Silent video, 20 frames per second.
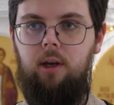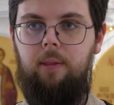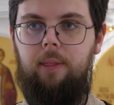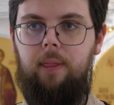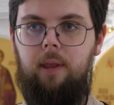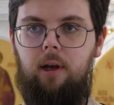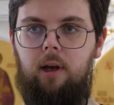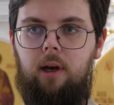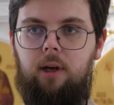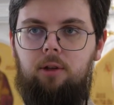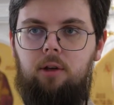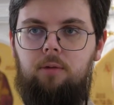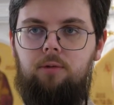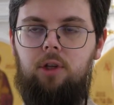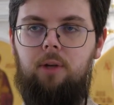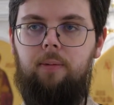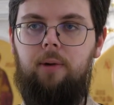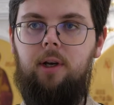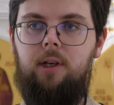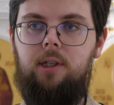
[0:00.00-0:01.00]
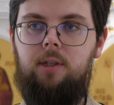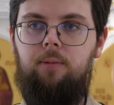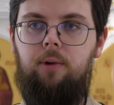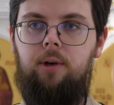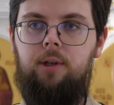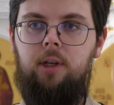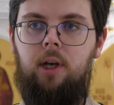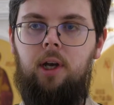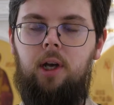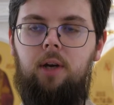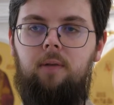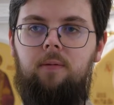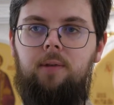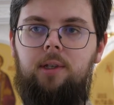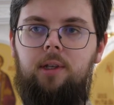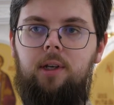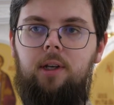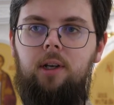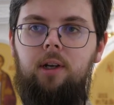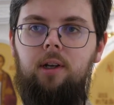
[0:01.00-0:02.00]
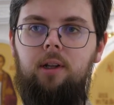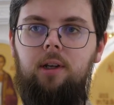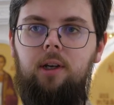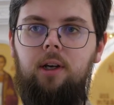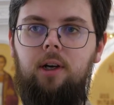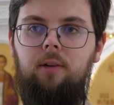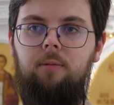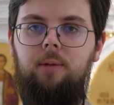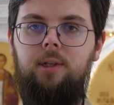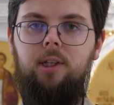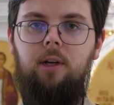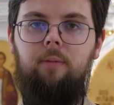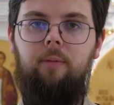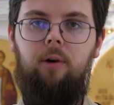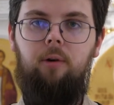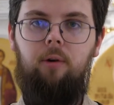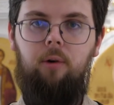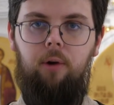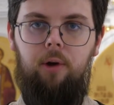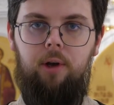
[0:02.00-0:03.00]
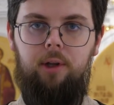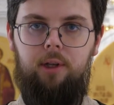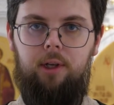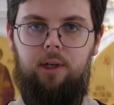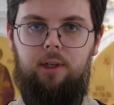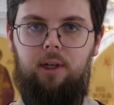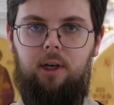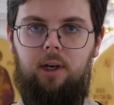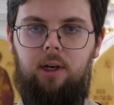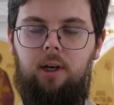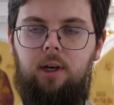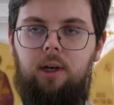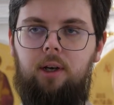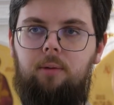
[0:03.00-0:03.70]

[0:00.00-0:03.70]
да, о том, чтобы Господь вселил их в места покойные. Да.